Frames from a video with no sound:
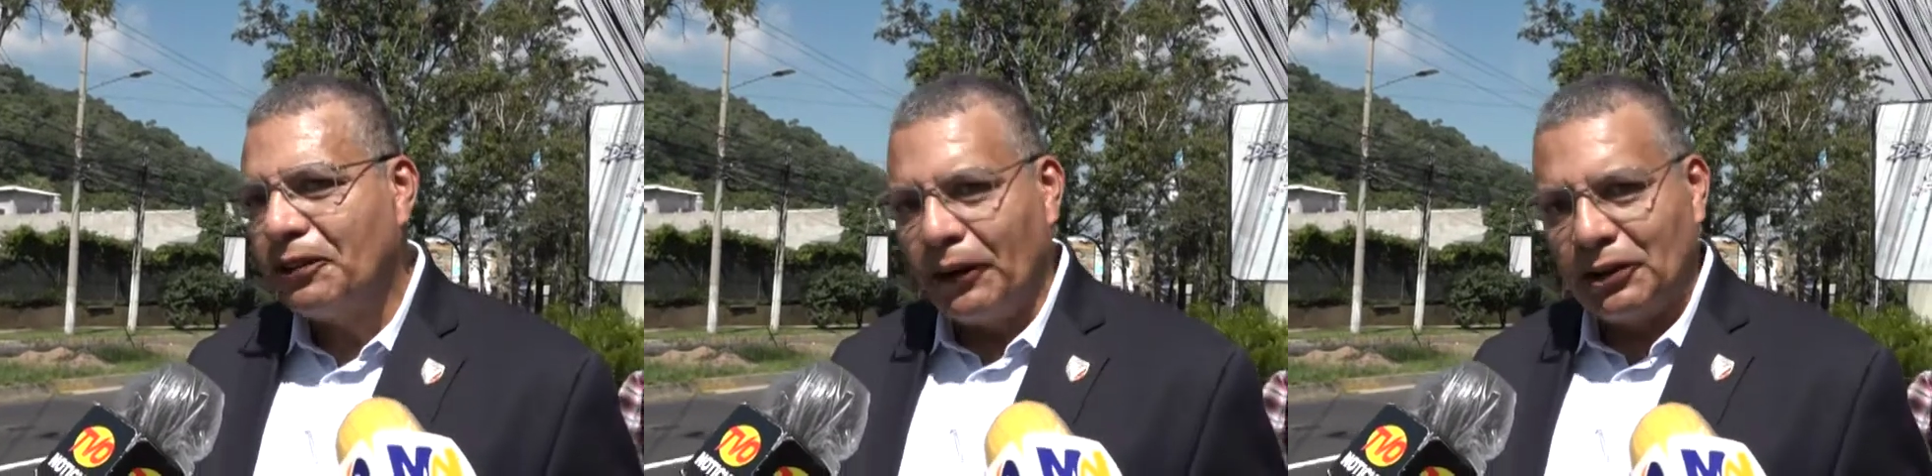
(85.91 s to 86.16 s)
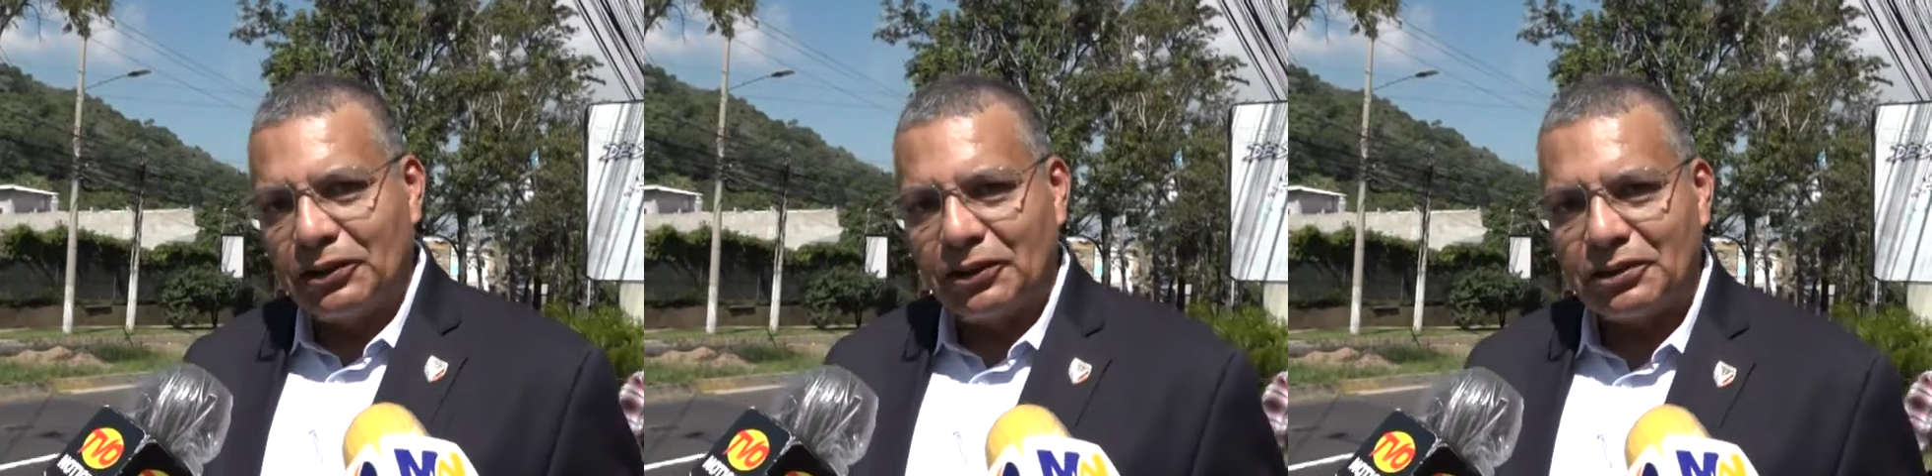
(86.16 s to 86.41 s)

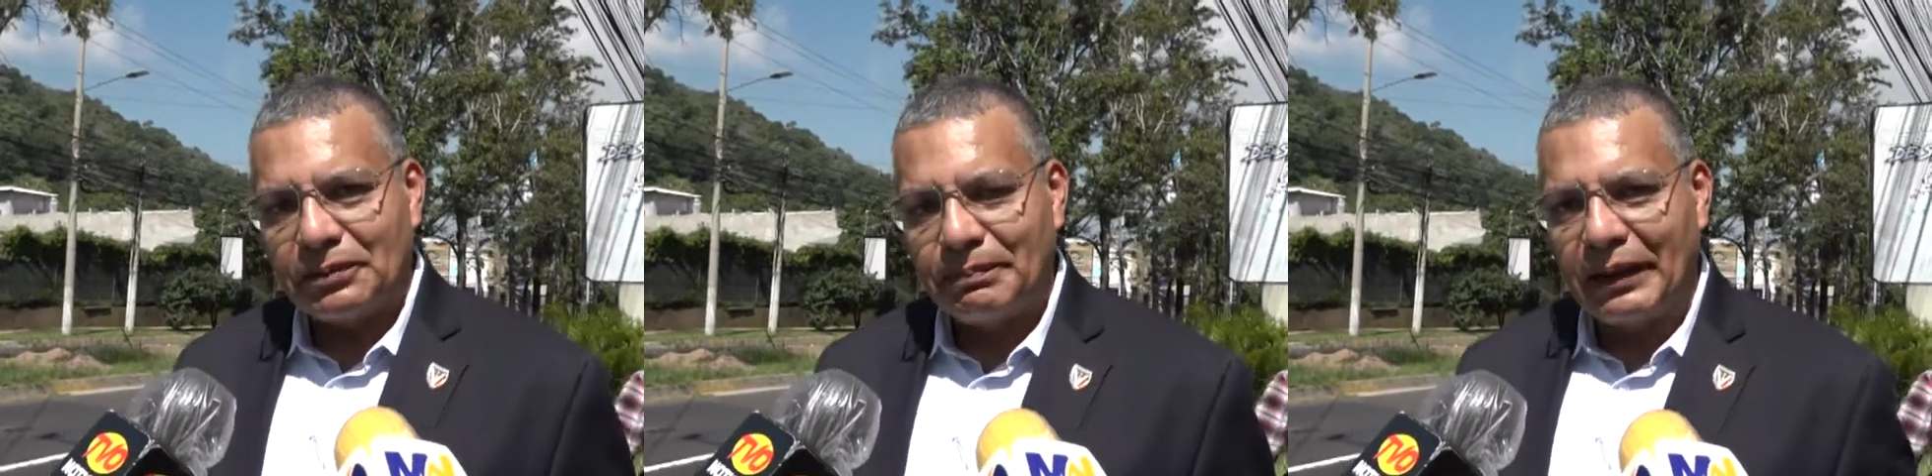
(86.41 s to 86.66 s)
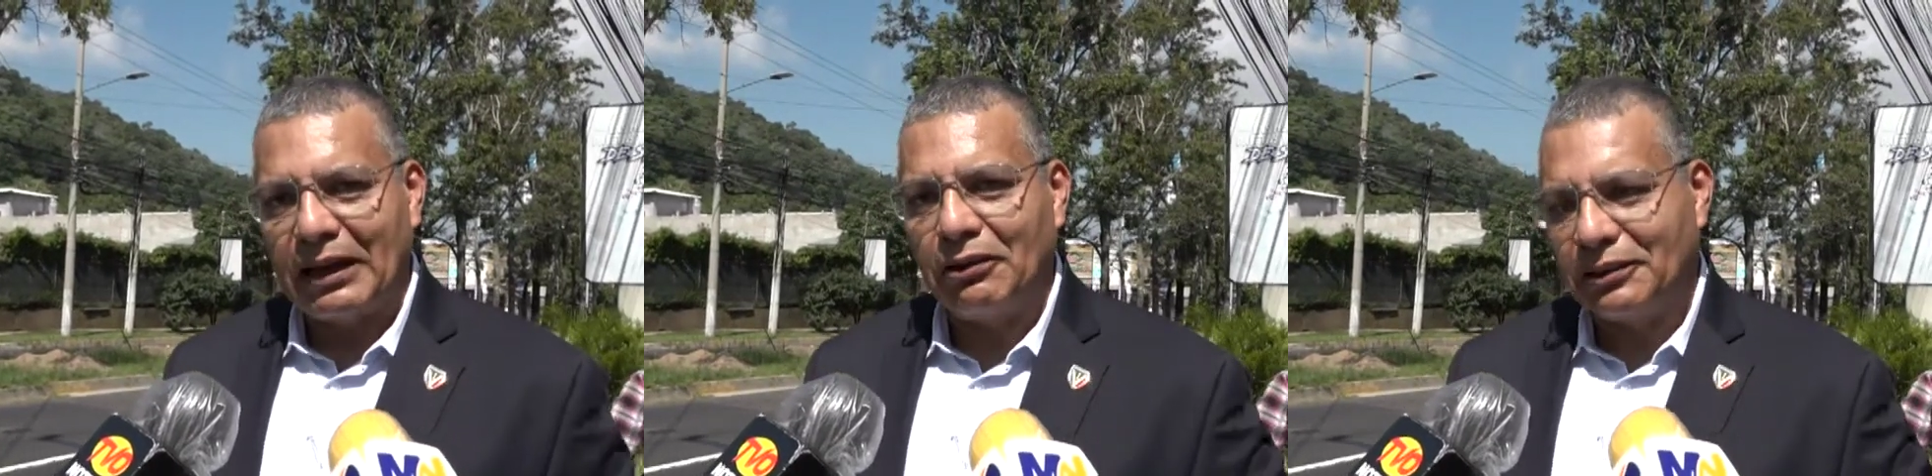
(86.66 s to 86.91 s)
fondos
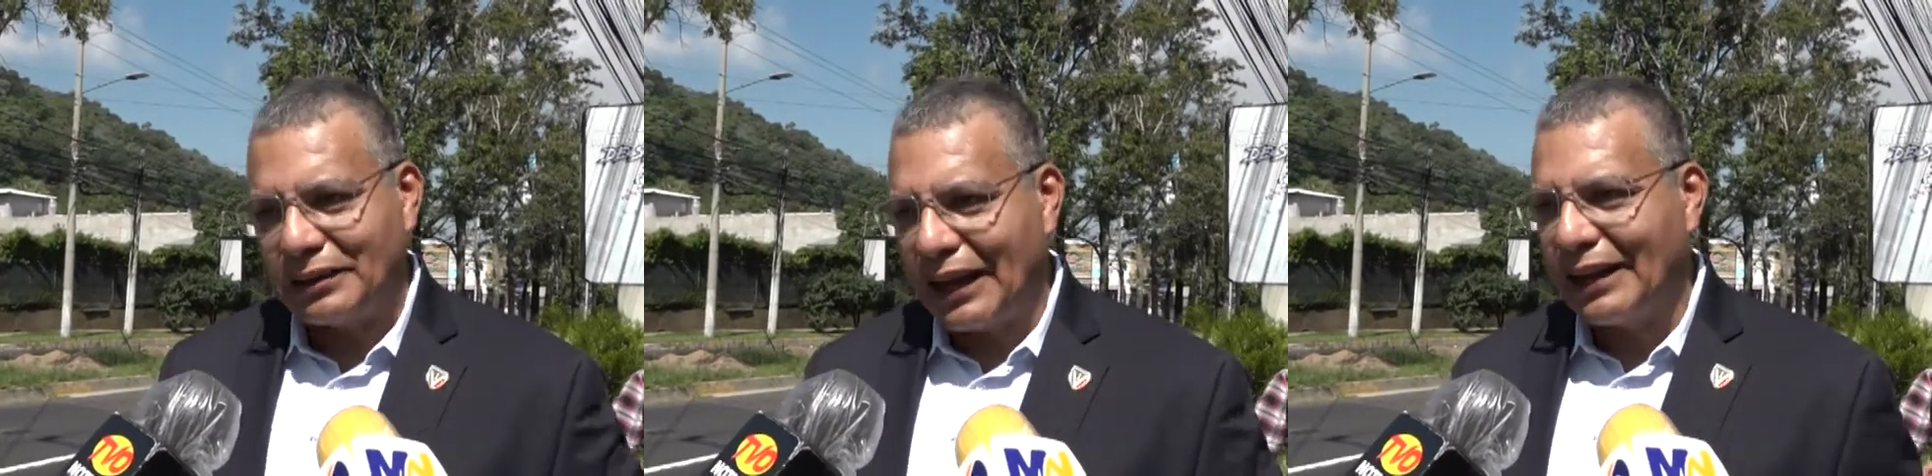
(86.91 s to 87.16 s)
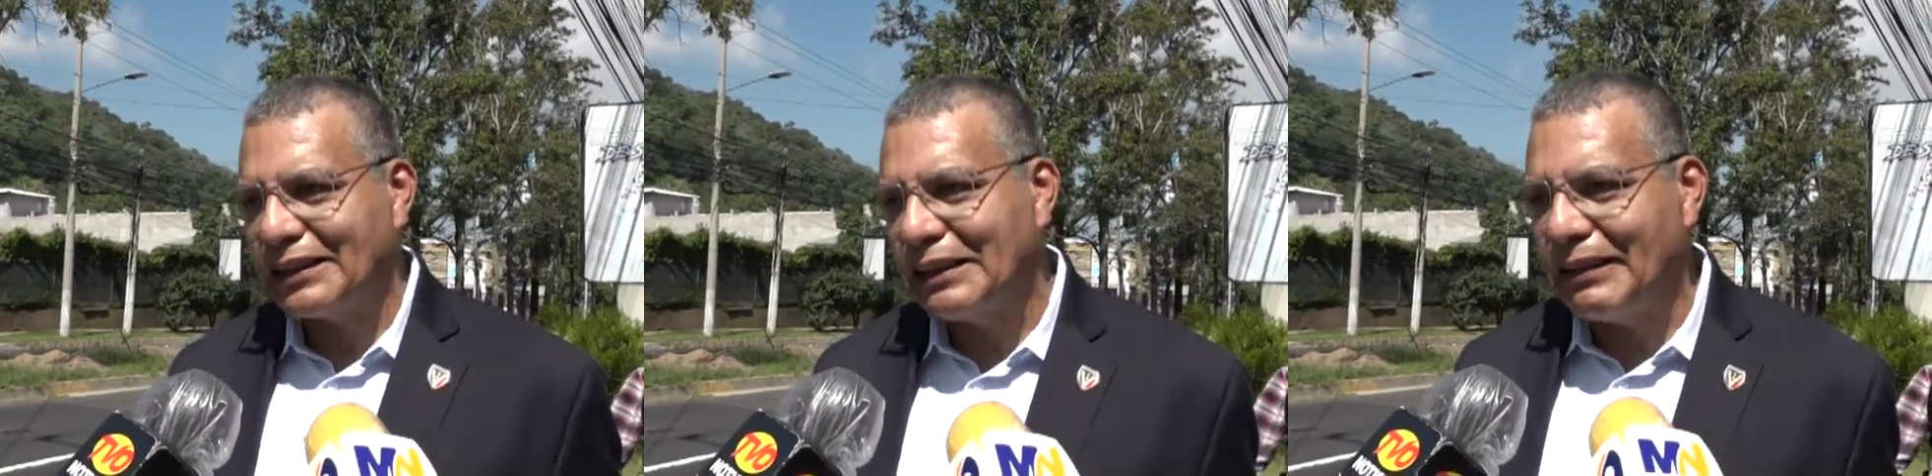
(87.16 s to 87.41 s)
para
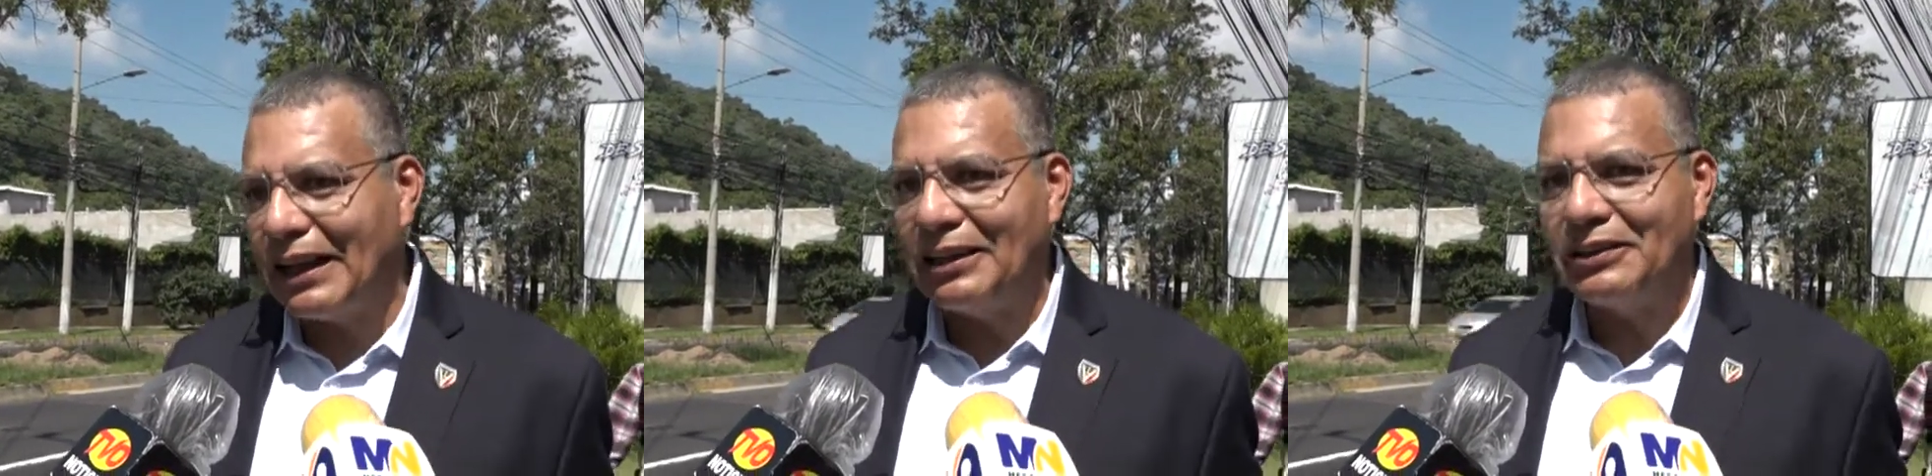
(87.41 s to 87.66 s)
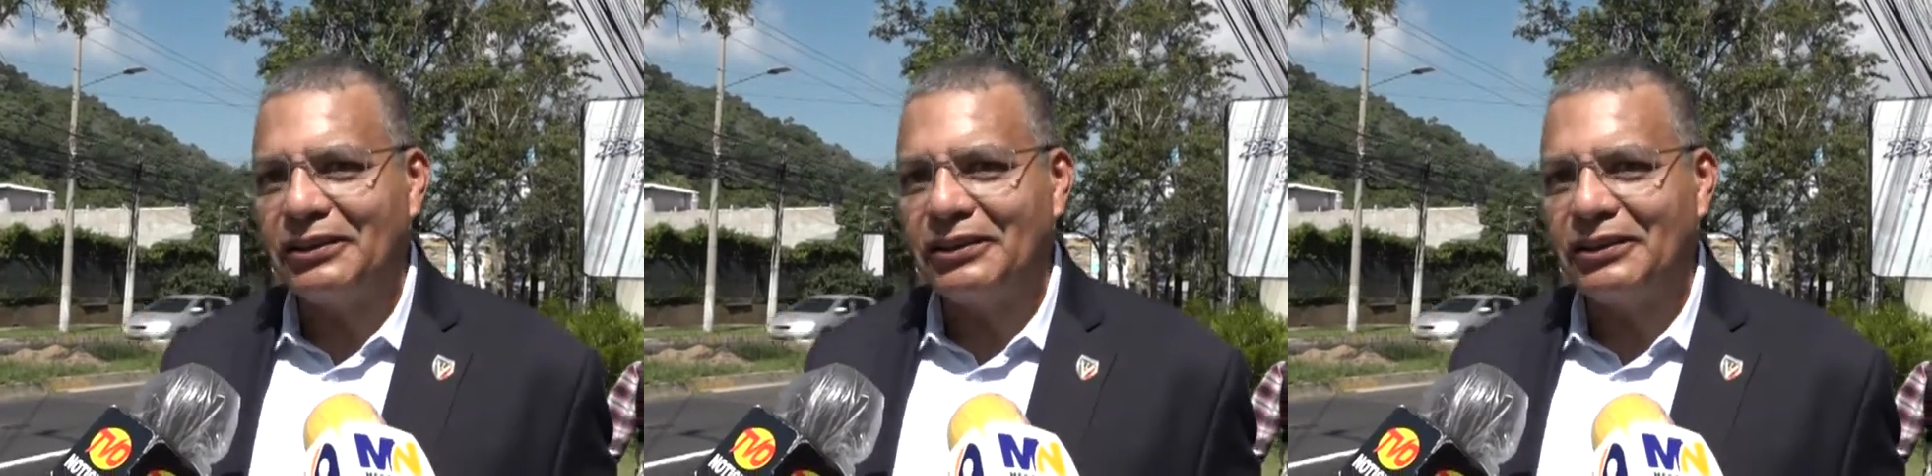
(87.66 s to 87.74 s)
otras actividades,